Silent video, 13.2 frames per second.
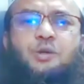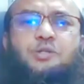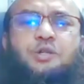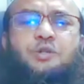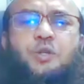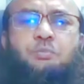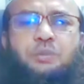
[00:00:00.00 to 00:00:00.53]

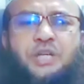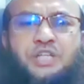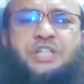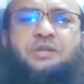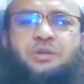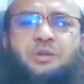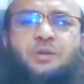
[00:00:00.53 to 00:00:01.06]
লোকজন তো
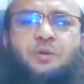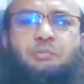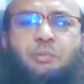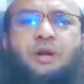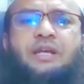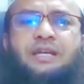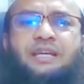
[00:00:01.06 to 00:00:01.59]
বিস্মিত হলো
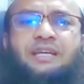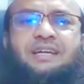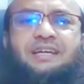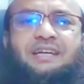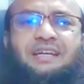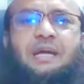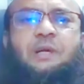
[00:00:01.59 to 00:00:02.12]
বলে কি
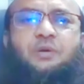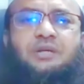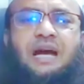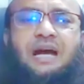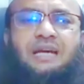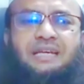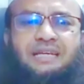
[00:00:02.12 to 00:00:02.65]
এই
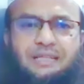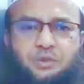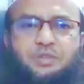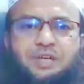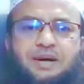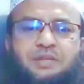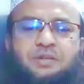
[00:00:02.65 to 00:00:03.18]
লোকটা
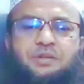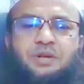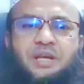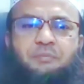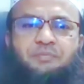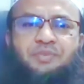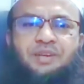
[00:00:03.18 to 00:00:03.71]
এত ইবাদত
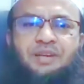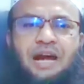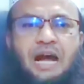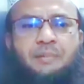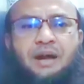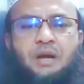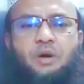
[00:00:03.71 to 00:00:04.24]
করে
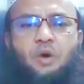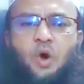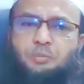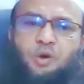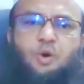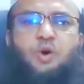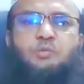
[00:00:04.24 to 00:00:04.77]
আবার
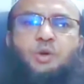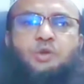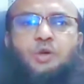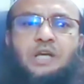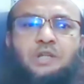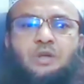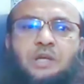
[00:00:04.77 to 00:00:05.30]
অপকর্ম
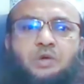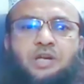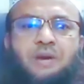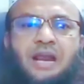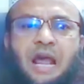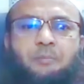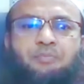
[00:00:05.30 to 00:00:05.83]
তলে তলে
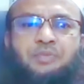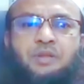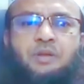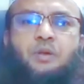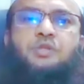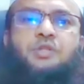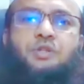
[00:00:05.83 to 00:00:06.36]
করে বেড়ায়
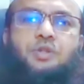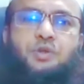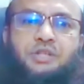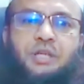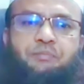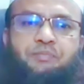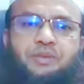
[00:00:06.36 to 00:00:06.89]
লোকজন
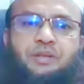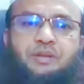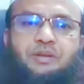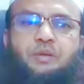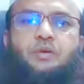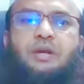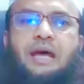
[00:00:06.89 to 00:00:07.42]
দড়িয়ে
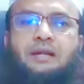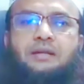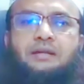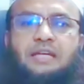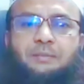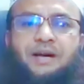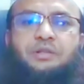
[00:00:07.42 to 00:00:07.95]
ওনার
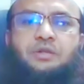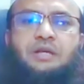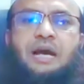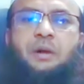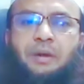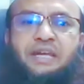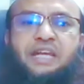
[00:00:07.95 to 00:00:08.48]
ইবাদত
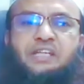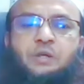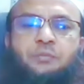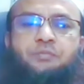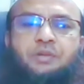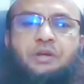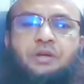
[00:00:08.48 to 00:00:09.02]
গা ভেঙে
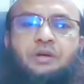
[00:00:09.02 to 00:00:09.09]
দিল